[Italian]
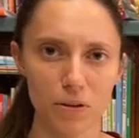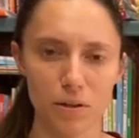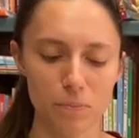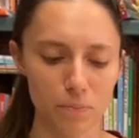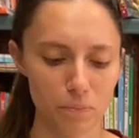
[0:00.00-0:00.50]
con
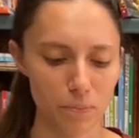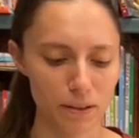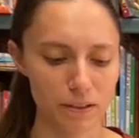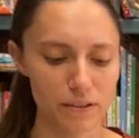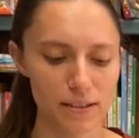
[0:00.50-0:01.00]
i
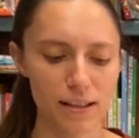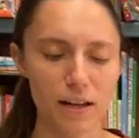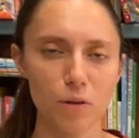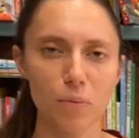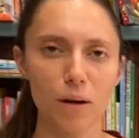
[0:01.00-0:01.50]
patti
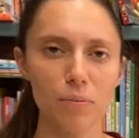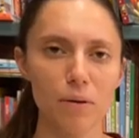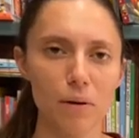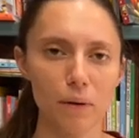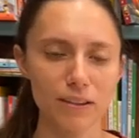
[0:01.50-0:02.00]
Versailles dopo la
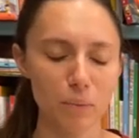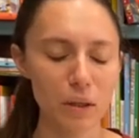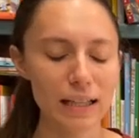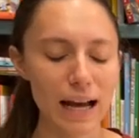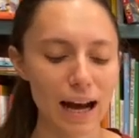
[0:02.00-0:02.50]
prima guerra
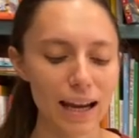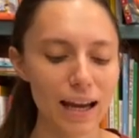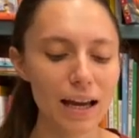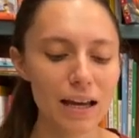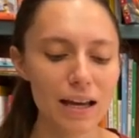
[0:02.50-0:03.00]
mondiale,